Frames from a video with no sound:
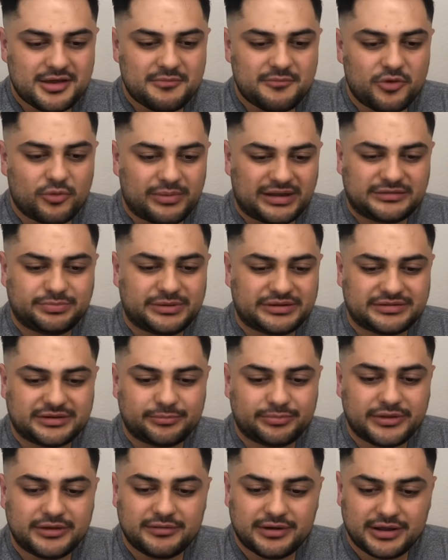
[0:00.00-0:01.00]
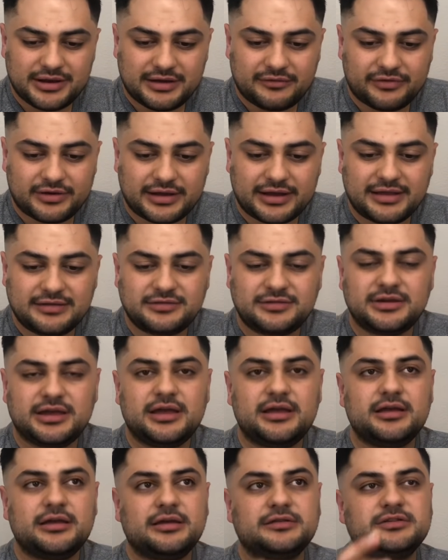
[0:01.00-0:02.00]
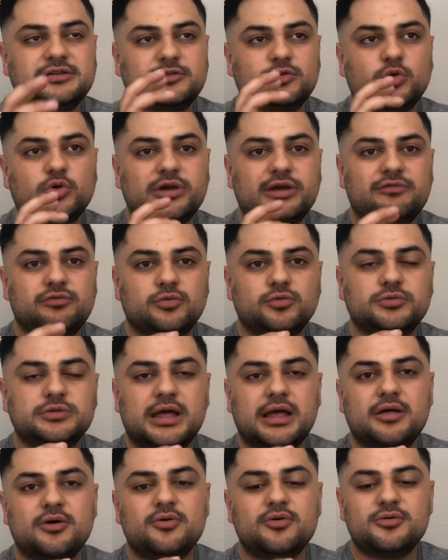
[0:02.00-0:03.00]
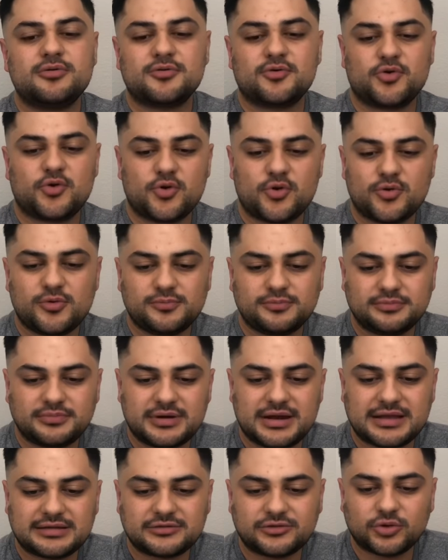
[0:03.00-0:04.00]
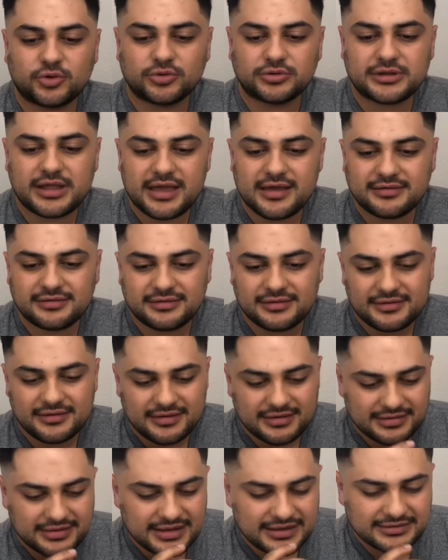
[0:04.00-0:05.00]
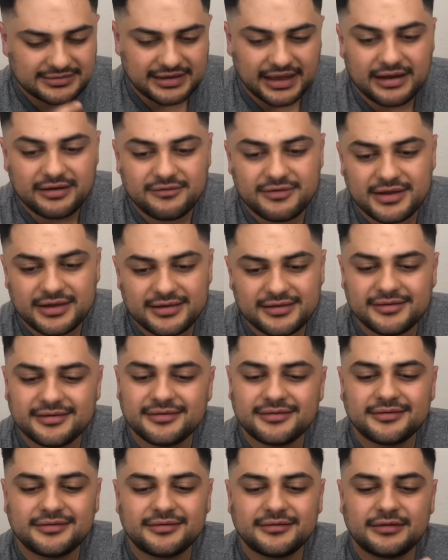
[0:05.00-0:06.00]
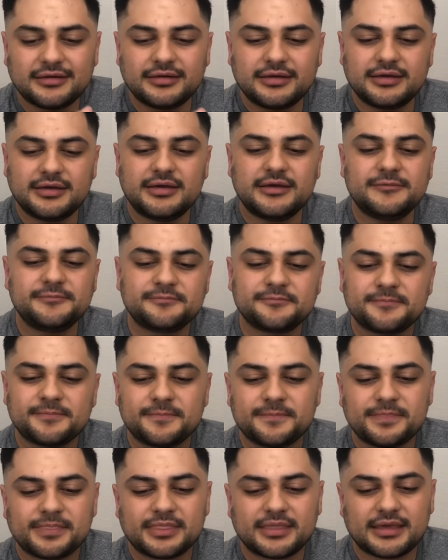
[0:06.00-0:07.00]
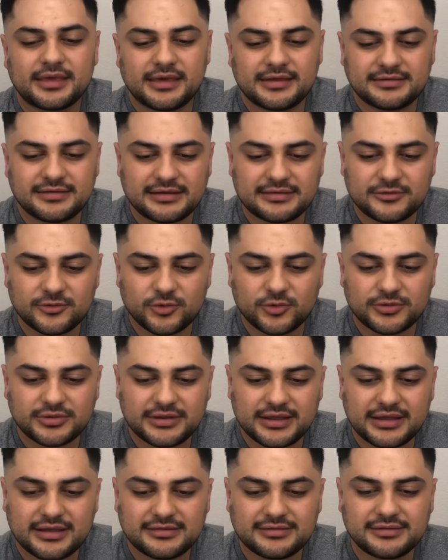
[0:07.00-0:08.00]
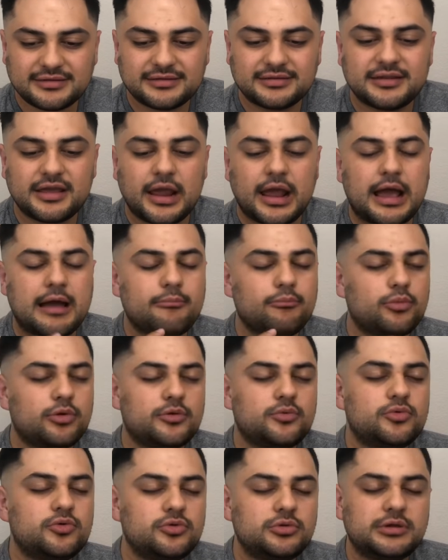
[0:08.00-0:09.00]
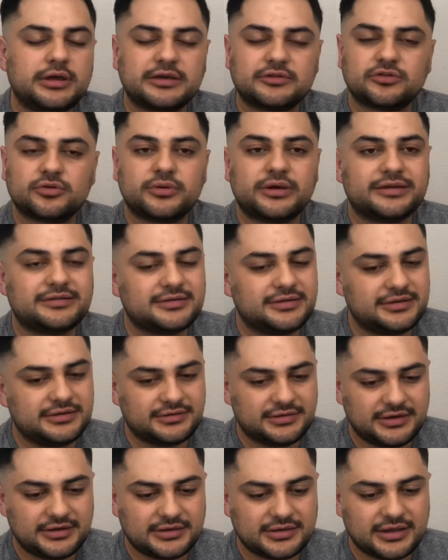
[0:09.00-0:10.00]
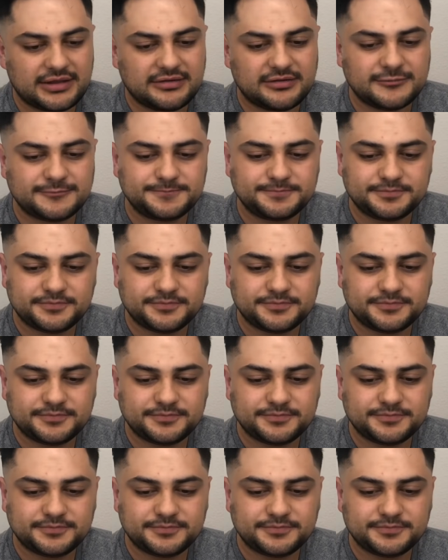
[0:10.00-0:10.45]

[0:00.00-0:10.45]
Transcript: Lo más perceptible de la fragancia, es ese toque afrutado con las notas de salvia y esas notas de amberwood que son exquisitas,